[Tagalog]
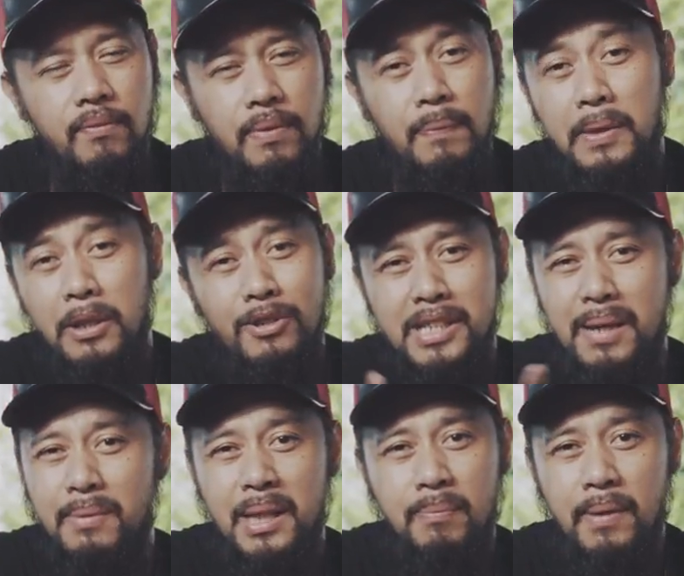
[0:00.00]
50 to
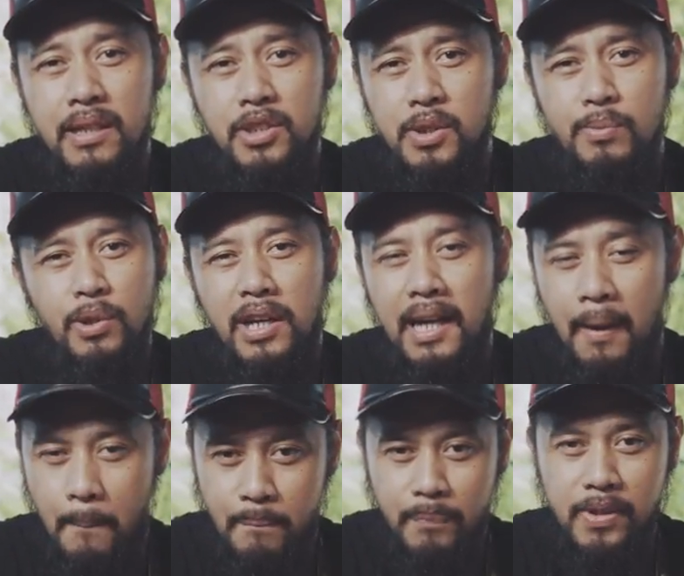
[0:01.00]
70 pesos, mura
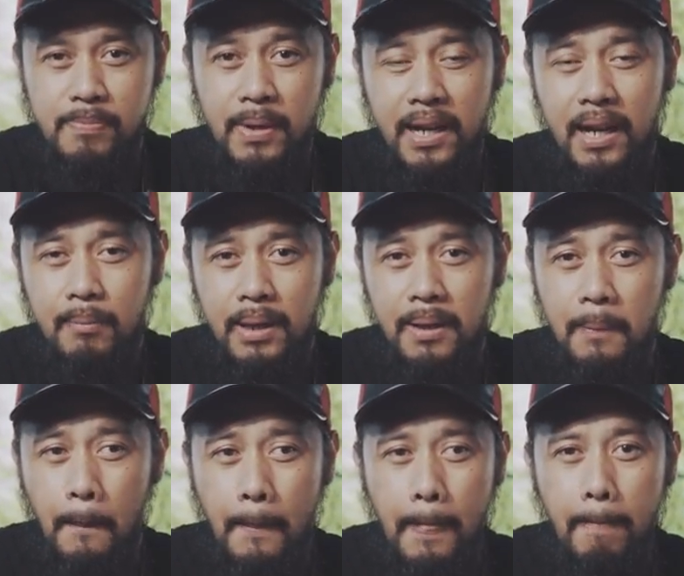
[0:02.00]
lang. Para
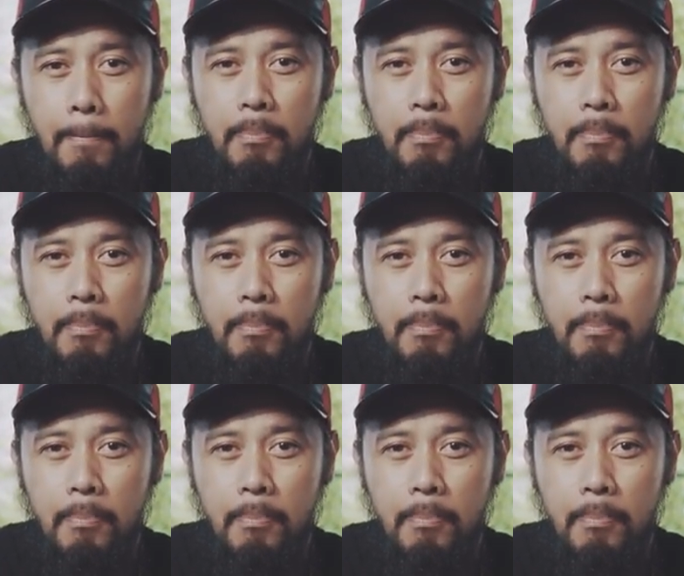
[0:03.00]
naman